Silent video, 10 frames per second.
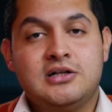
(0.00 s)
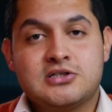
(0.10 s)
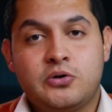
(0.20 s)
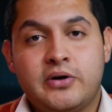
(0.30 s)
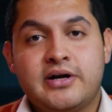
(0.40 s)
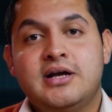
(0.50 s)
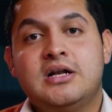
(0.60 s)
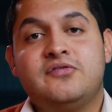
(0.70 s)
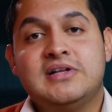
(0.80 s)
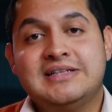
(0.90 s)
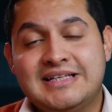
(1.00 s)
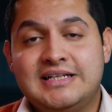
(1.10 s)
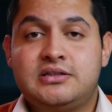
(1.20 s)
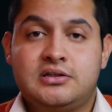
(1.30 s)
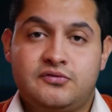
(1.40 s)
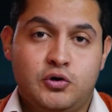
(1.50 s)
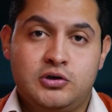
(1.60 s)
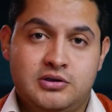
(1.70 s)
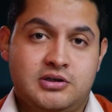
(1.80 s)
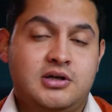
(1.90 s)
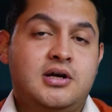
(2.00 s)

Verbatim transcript: الصور اللي في الديليتد فولدر